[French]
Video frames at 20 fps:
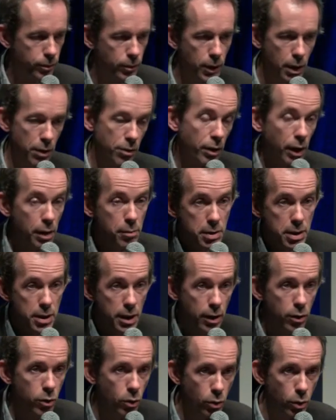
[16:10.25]
des vrais
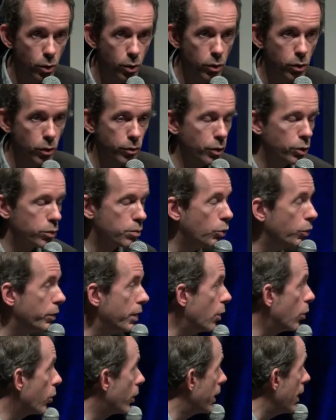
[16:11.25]
billets de votre
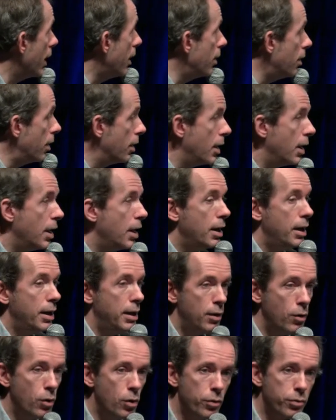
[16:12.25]
monnaie locale,
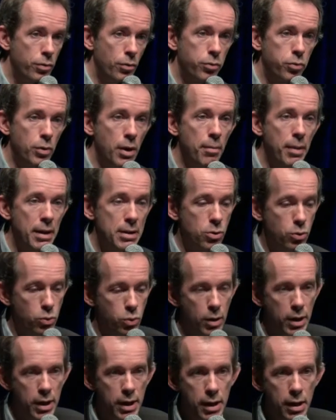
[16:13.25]
et eux vont vous les
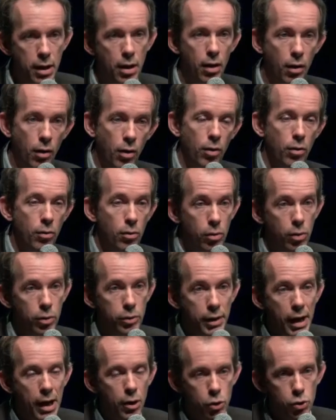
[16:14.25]
basculer en
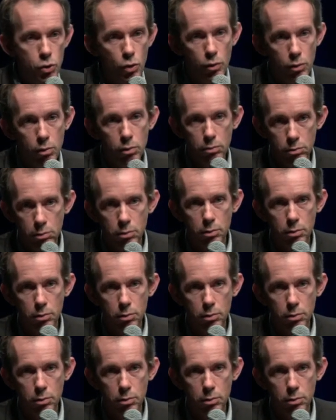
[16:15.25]
euh, argent